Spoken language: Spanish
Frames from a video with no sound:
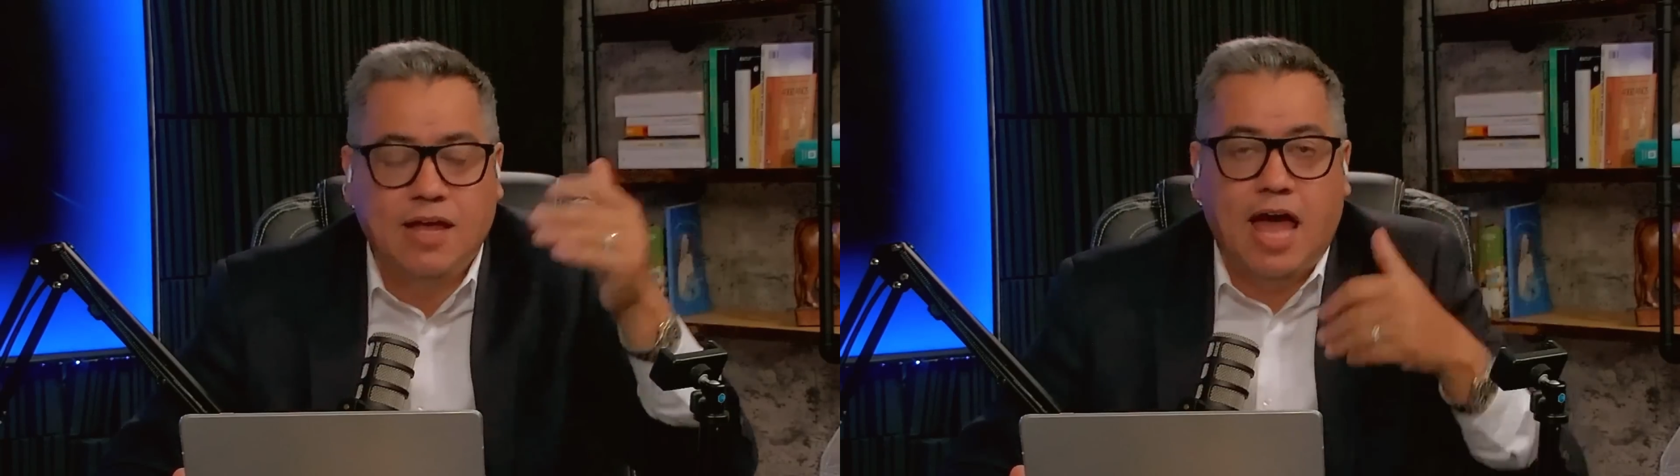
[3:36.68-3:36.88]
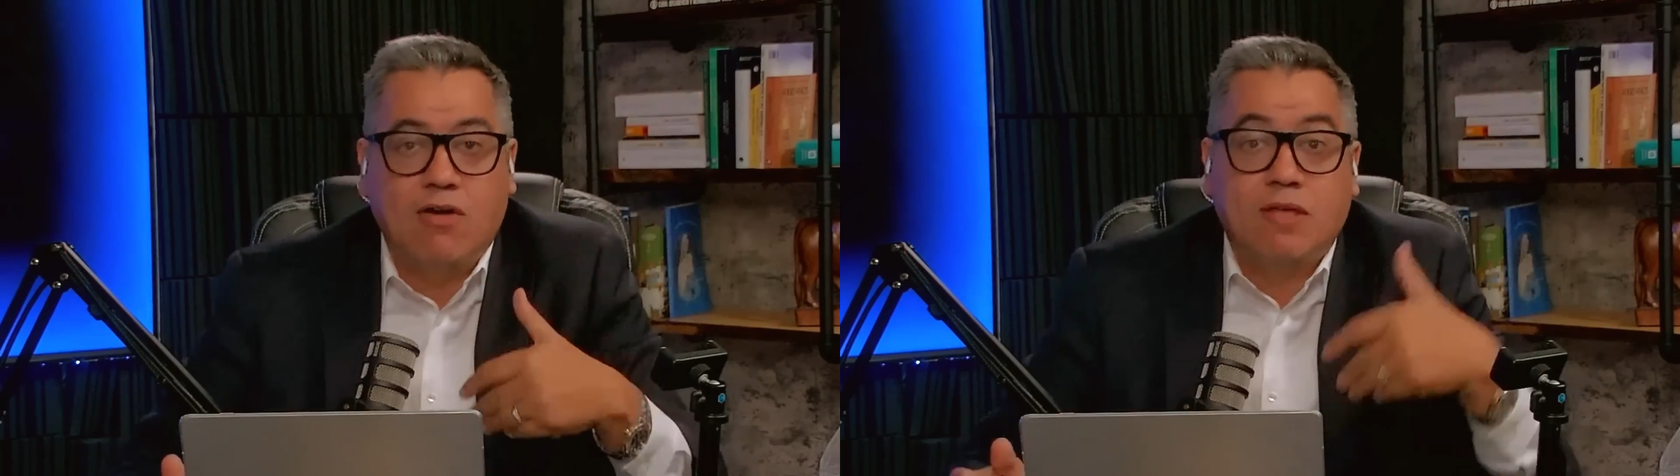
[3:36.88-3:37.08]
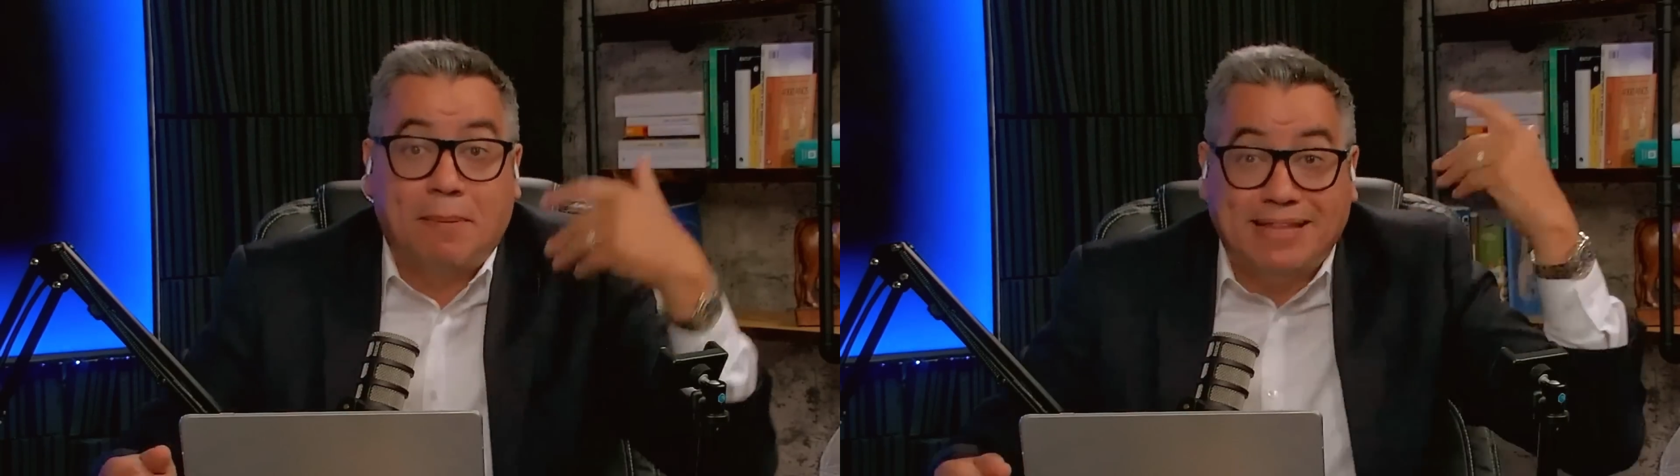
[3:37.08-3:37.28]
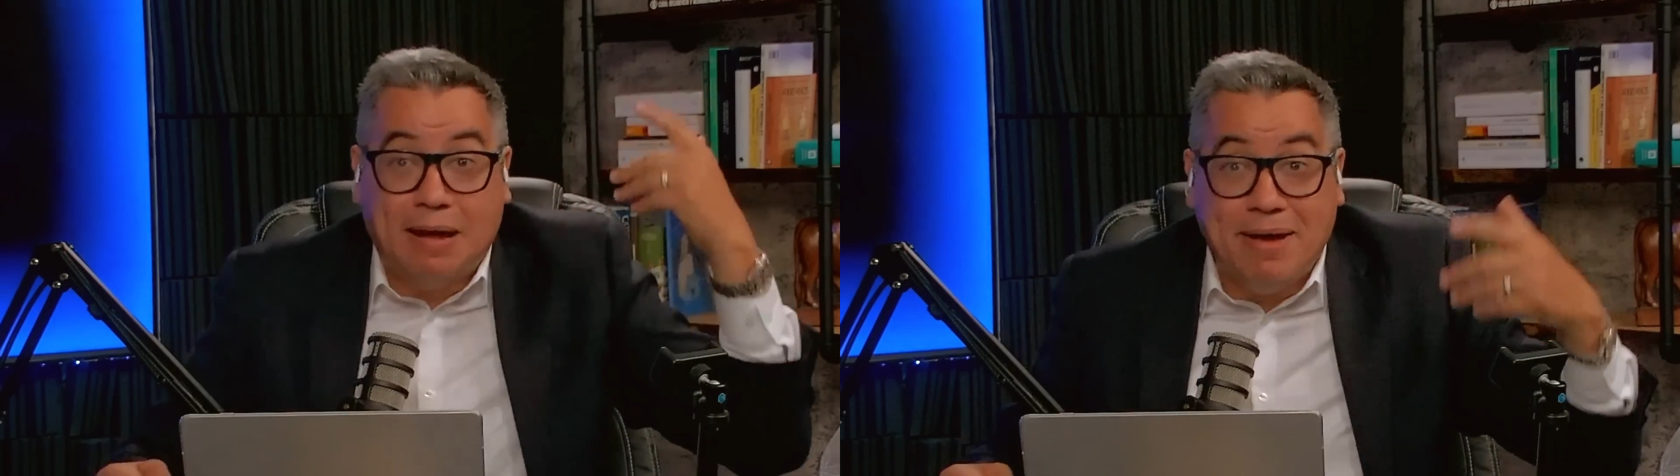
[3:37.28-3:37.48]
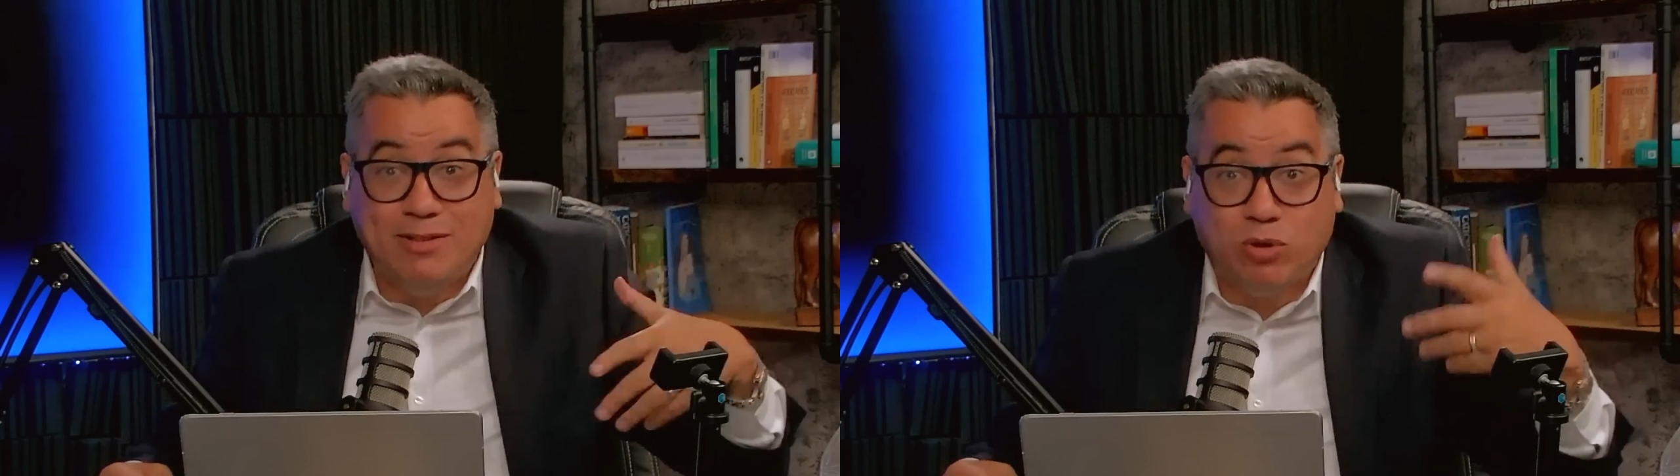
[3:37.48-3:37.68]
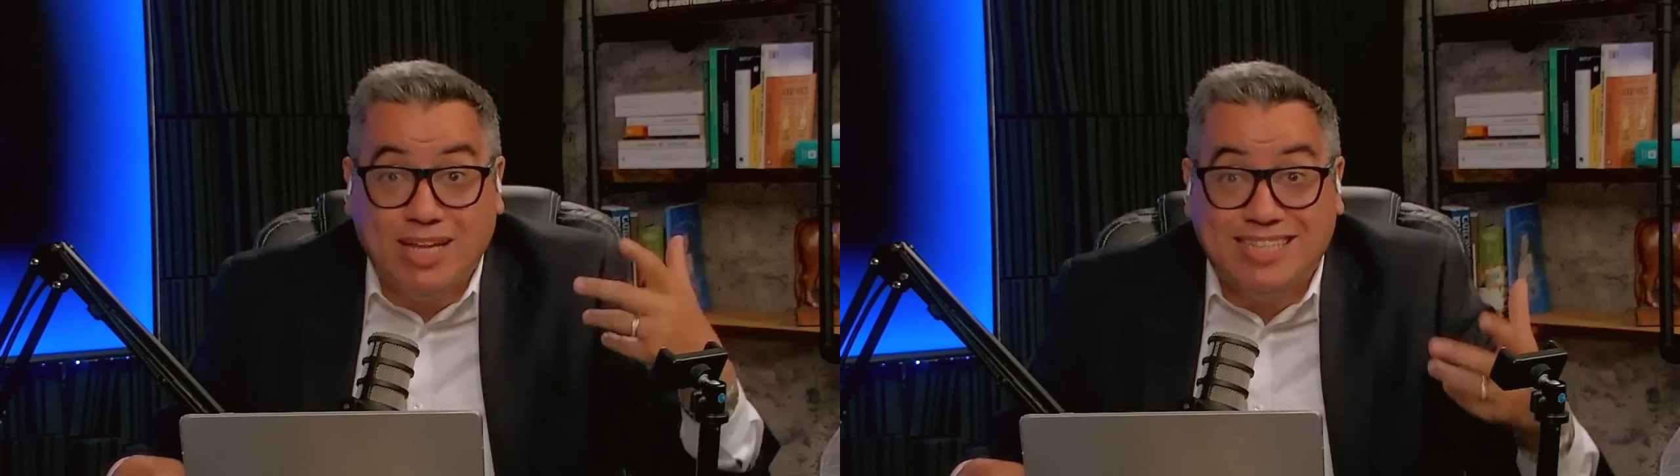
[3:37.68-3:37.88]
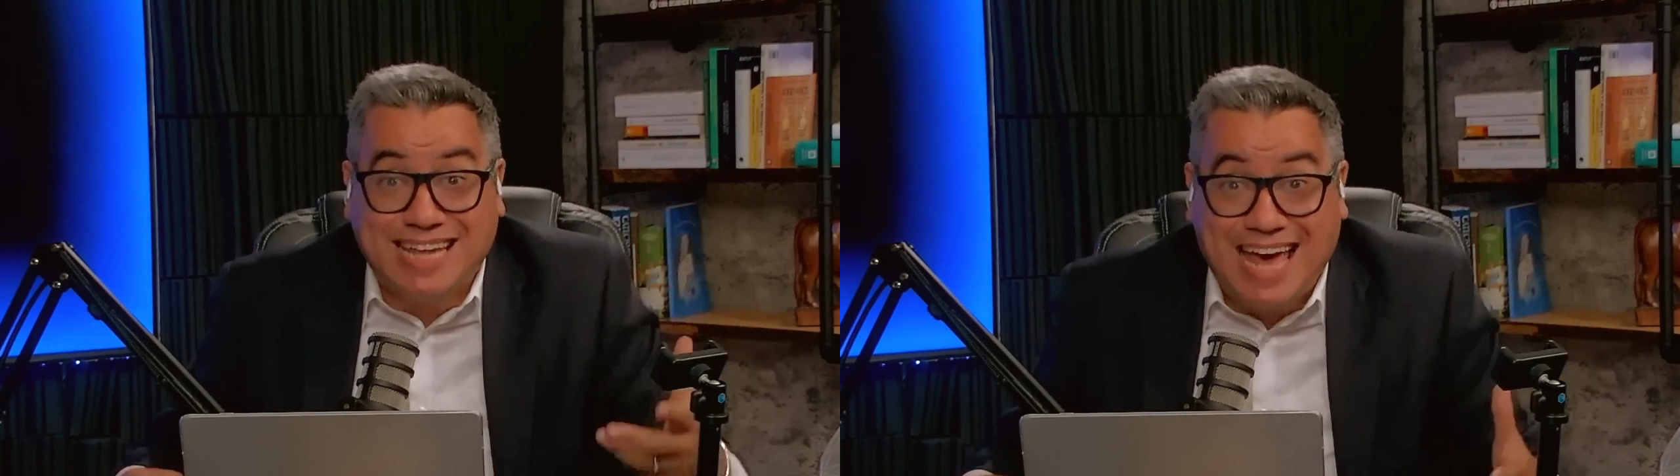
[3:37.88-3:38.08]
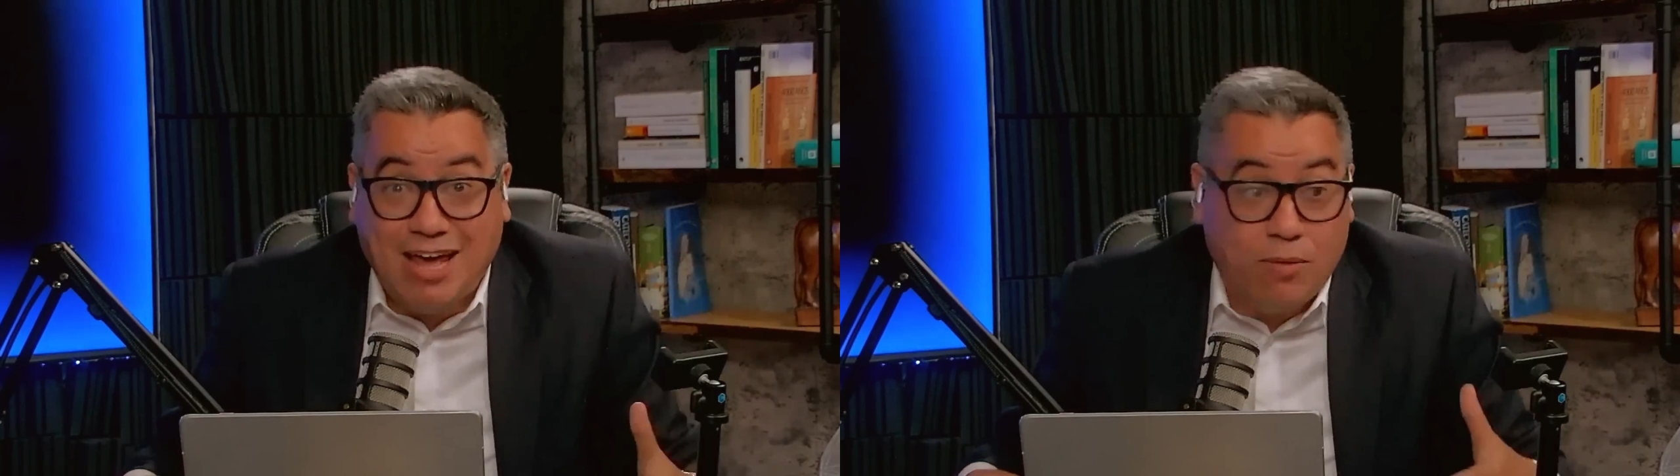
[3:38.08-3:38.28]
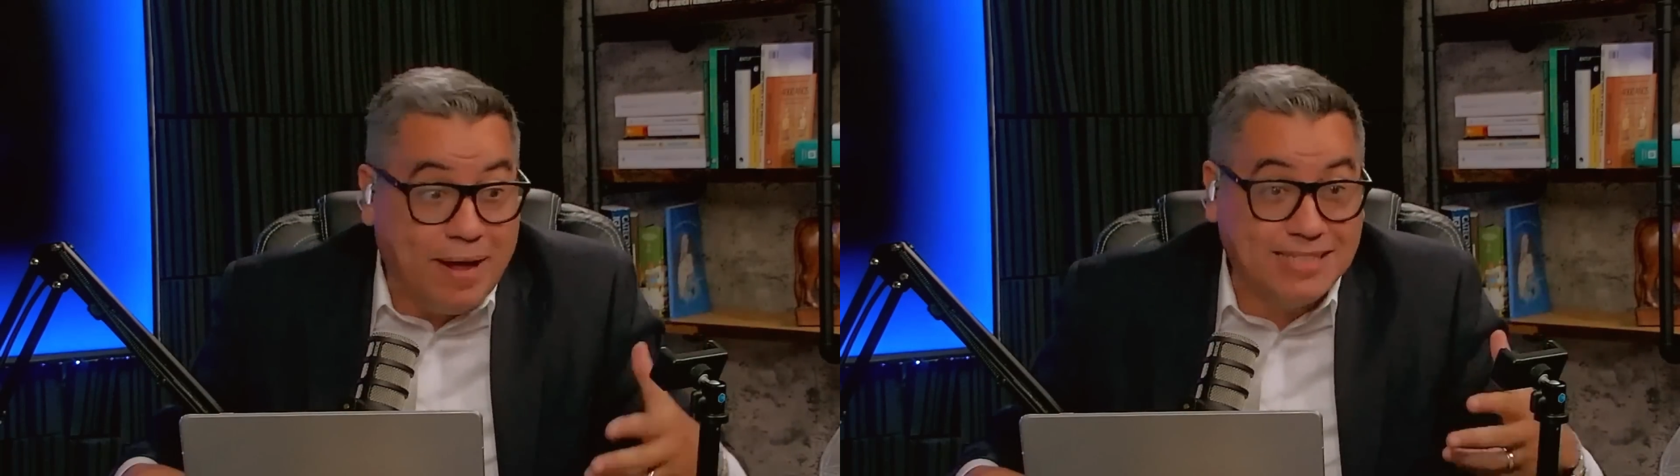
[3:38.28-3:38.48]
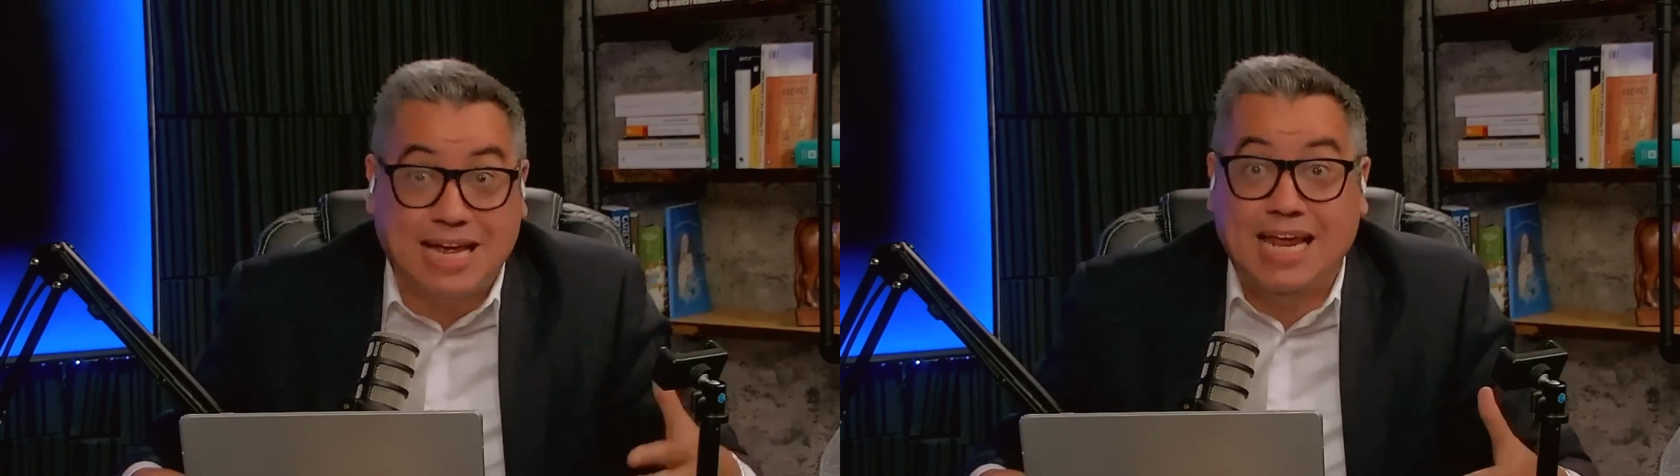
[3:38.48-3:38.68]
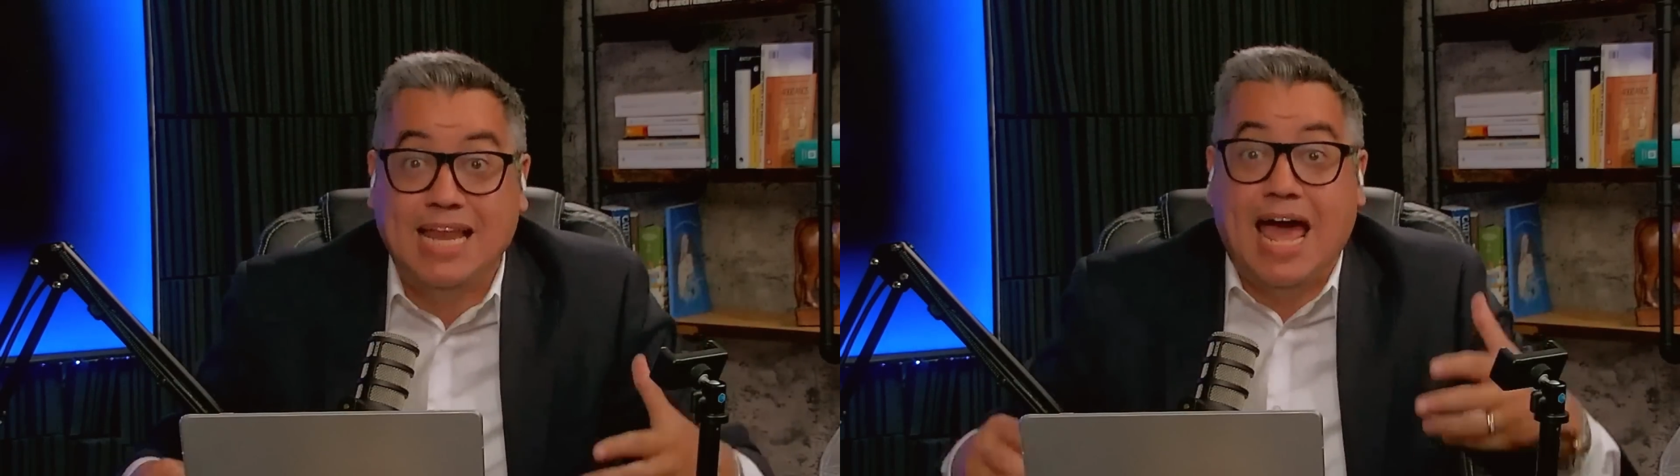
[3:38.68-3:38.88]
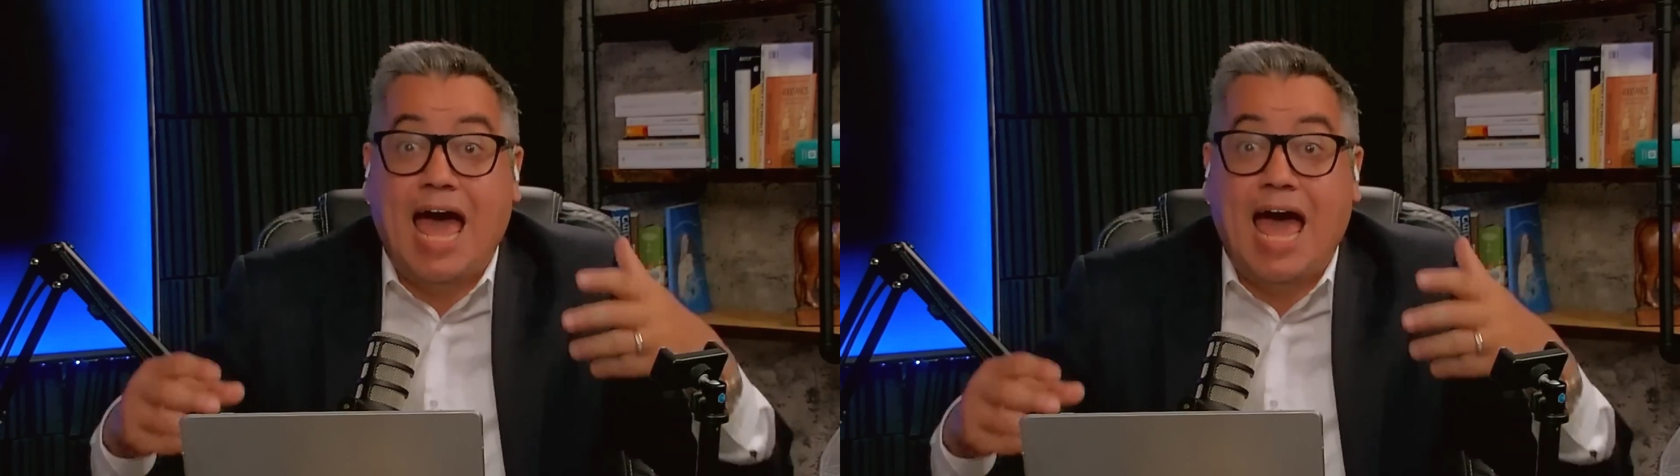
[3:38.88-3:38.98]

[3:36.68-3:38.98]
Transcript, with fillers: Hay un departamento entero para salir